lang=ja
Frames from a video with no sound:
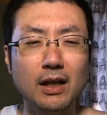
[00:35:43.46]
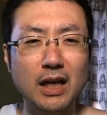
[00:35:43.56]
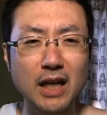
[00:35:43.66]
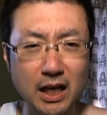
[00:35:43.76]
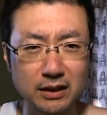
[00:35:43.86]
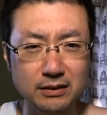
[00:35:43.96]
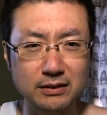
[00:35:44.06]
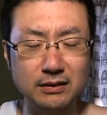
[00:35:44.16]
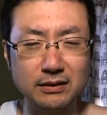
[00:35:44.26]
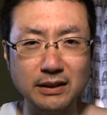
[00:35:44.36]
あら
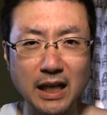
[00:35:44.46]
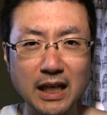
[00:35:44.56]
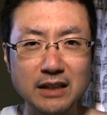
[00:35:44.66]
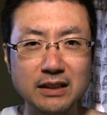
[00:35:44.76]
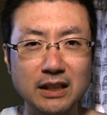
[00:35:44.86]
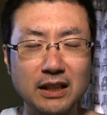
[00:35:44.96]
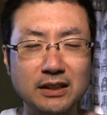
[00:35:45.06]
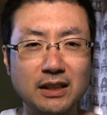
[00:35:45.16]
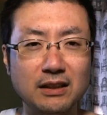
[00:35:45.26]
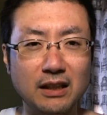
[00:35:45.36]
長く話
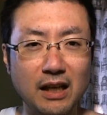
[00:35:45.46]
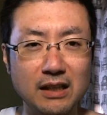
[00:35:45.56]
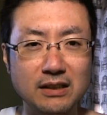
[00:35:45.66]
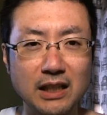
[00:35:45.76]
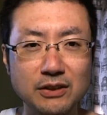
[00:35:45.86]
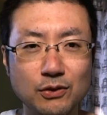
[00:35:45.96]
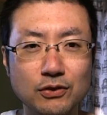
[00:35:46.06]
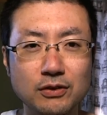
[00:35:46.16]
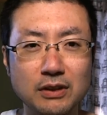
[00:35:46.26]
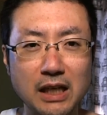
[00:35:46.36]
しちゃったね35
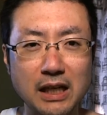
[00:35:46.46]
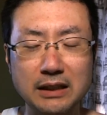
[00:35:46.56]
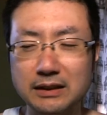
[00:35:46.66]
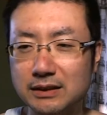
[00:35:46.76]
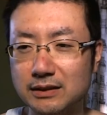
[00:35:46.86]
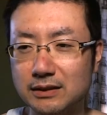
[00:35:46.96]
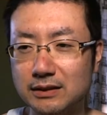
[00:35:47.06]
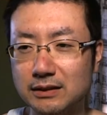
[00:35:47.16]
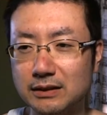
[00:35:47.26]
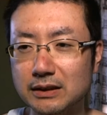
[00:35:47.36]
分か
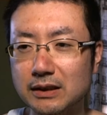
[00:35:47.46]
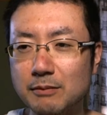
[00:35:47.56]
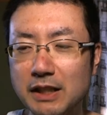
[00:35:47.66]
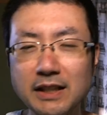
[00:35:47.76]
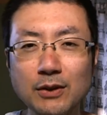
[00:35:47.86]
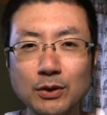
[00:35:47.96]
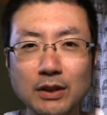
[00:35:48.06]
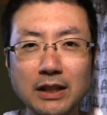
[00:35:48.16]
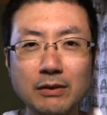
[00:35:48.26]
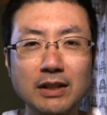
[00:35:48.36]
まあ言いたいこと
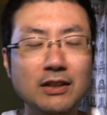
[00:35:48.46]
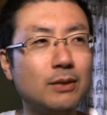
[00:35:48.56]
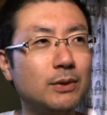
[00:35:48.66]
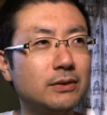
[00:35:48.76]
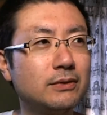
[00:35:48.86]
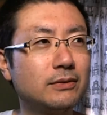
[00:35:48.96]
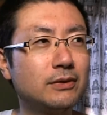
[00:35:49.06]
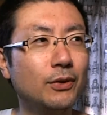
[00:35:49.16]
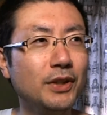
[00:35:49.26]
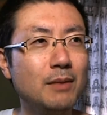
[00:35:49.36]
だけ分かったと思う
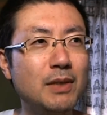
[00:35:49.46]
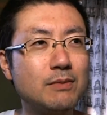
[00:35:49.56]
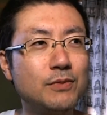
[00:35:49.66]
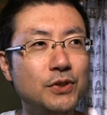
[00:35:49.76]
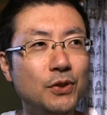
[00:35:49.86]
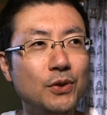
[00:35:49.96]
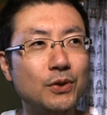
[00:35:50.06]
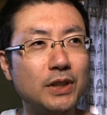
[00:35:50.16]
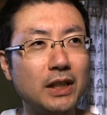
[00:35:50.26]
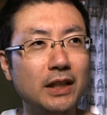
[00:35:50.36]
俺がまず無教
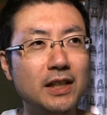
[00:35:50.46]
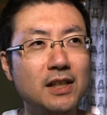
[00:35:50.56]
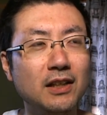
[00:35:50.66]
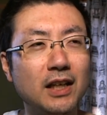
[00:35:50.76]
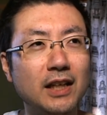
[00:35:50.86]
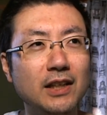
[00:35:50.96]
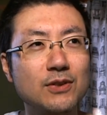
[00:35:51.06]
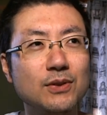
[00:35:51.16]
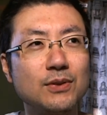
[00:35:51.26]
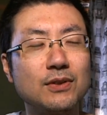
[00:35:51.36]
養で話し方が下手く
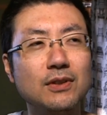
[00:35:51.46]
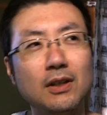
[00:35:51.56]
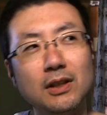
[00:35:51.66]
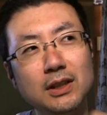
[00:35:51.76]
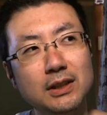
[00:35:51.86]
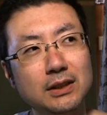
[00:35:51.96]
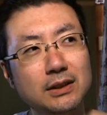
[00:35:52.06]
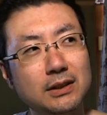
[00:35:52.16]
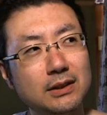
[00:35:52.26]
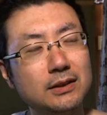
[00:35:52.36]
そってことと、
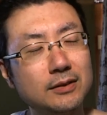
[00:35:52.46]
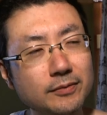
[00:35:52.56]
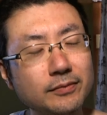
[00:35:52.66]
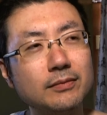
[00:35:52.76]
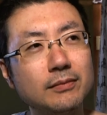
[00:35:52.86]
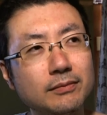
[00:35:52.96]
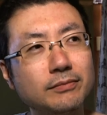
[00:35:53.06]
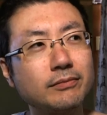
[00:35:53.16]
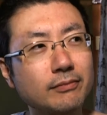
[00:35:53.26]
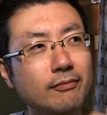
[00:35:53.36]
うん、
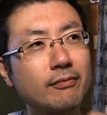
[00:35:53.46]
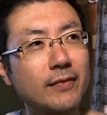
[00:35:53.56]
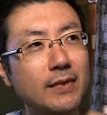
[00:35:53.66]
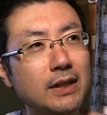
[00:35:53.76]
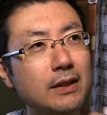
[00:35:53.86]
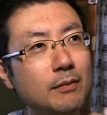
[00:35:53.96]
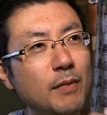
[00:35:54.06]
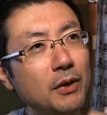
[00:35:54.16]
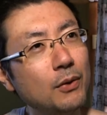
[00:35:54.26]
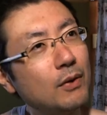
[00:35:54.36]

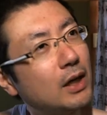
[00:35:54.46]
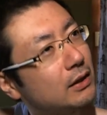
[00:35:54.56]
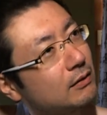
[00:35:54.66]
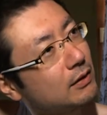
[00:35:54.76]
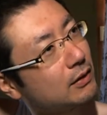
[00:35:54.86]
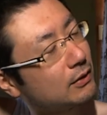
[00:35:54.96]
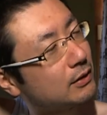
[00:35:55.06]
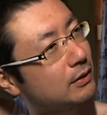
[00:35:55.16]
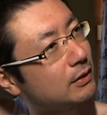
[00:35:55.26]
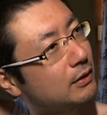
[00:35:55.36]
まあ要は
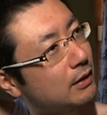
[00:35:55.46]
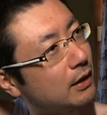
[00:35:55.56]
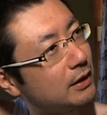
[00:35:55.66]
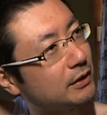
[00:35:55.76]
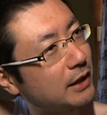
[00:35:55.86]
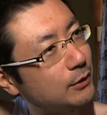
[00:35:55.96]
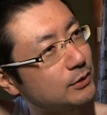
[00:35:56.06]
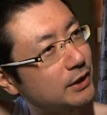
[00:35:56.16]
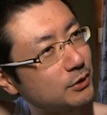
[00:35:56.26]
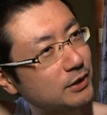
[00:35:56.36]

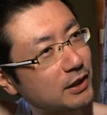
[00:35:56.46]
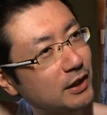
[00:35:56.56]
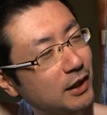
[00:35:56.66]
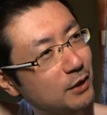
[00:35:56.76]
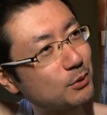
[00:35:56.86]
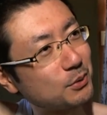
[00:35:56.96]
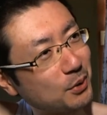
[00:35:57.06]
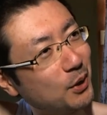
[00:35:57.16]
ヤフーでよく叩かれるってこと